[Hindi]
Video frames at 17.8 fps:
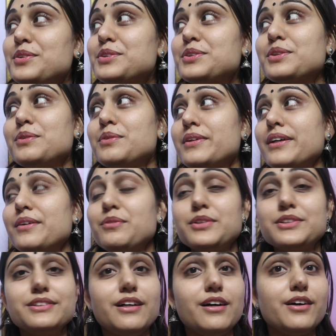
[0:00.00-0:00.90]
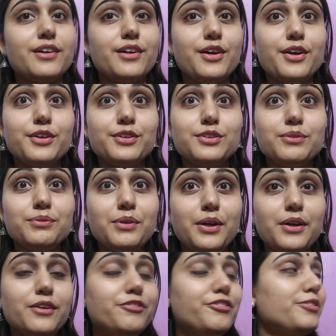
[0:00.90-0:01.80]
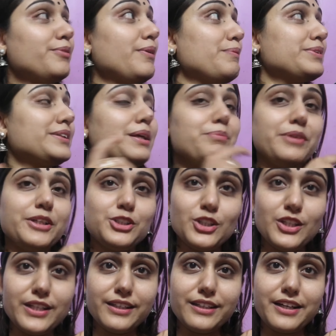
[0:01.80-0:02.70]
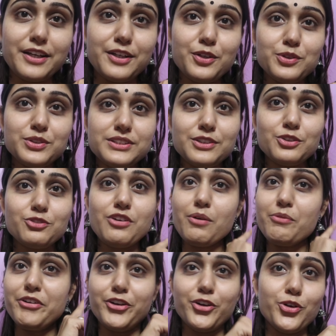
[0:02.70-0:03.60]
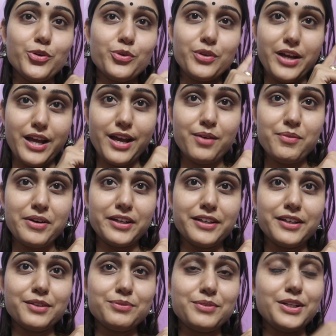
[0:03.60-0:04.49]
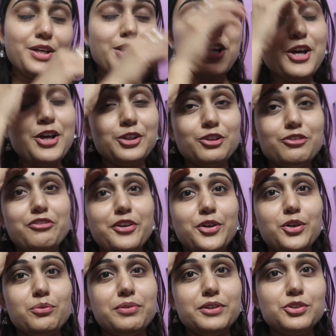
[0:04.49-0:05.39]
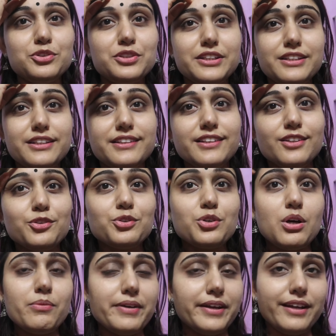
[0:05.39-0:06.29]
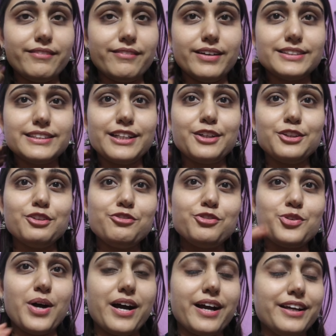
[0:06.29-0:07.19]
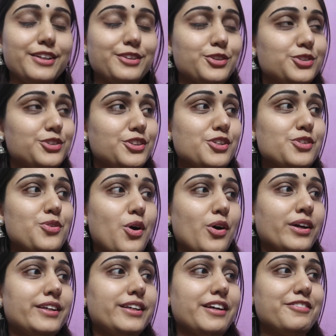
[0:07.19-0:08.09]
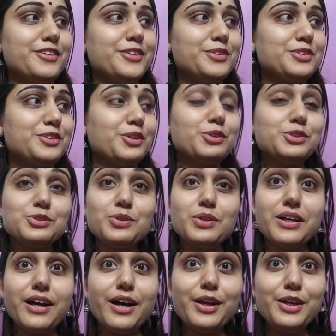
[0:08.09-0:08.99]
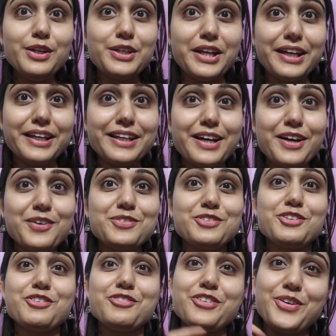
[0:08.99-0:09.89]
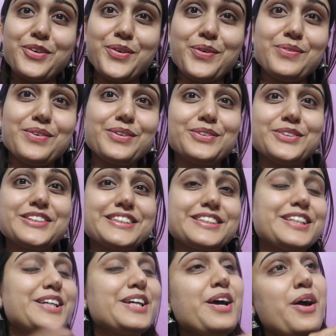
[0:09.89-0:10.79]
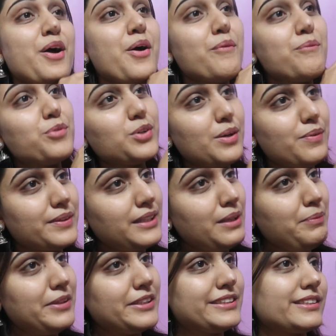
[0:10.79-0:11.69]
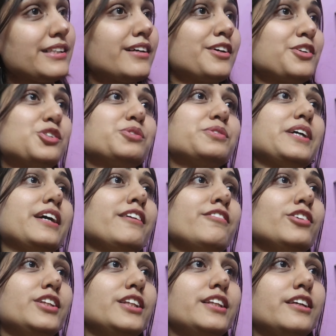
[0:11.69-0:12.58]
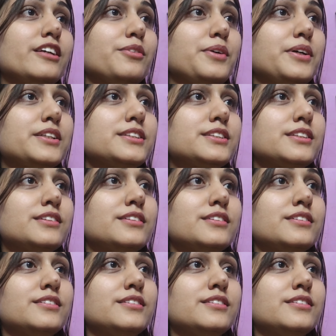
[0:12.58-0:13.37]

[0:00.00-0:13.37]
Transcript: उसको बड़ा मज़ा आ रहा है एकदम नए नए फिर मैं पता है पीछे लेके गई ना उससे तो वहाँ विंडो है हमारे घर में तो विंडो पे जो दीदी थी ना उनको हमारी आवाज़ आ गई तो वो आ गई तो उन्होंने नॉक किया विंडो तो उसको लगा रही ये क्या वो विंडो में घुस के पूरा पता है पीछे का घर घूम आया वो दीदी के पास